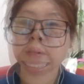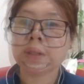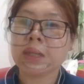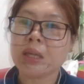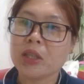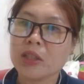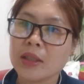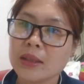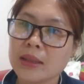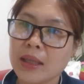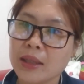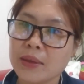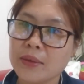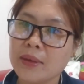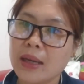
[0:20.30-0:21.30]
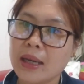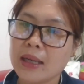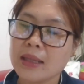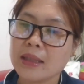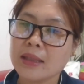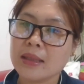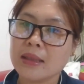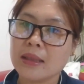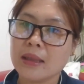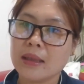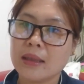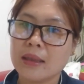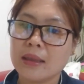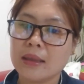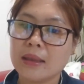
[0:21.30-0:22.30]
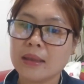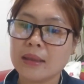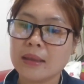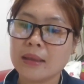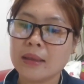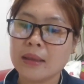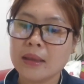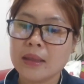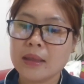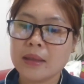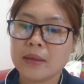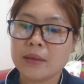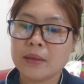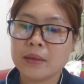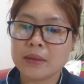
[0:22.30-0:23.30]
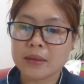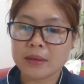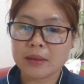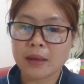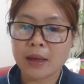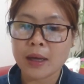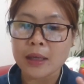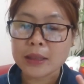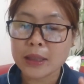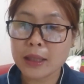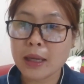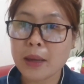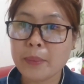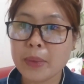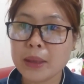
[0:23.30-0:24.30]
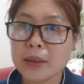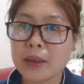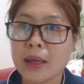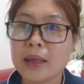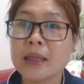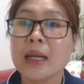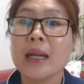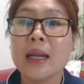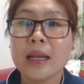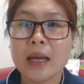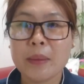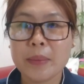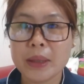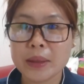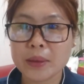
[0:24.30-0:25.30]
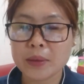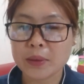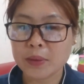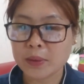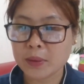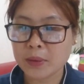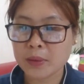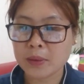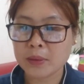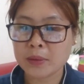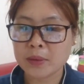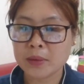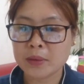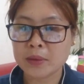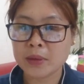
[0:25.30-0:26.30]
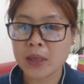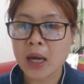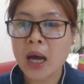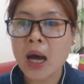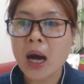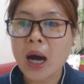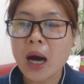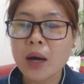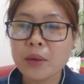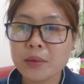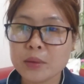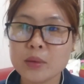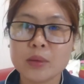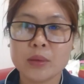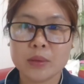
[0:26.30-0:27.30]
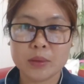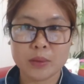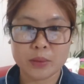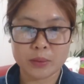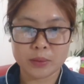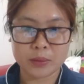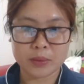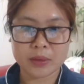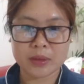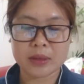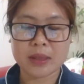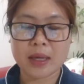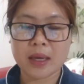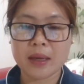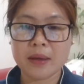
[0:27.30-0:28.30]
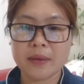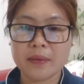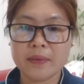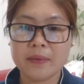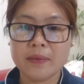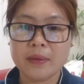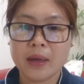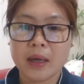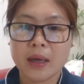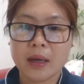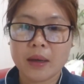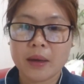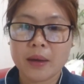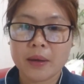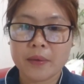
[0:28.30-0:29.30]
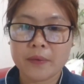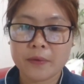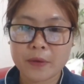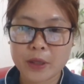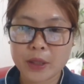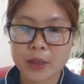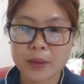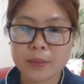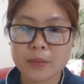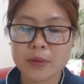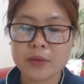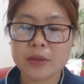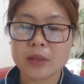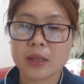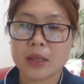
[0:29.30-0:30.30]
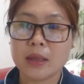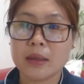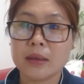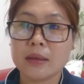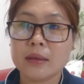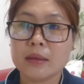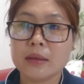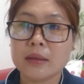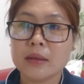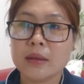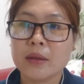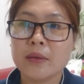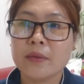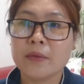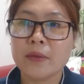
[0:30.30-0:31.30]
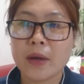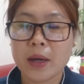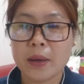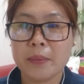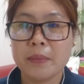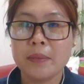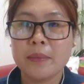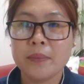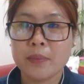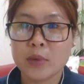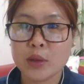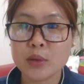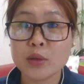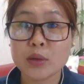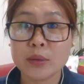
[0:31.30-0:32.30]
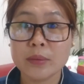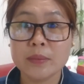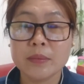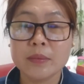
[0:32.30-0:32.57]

ko lang i-share sa inyo guys uh, ang, nalaman, ang nalalaman ko on how to save free music from YouTube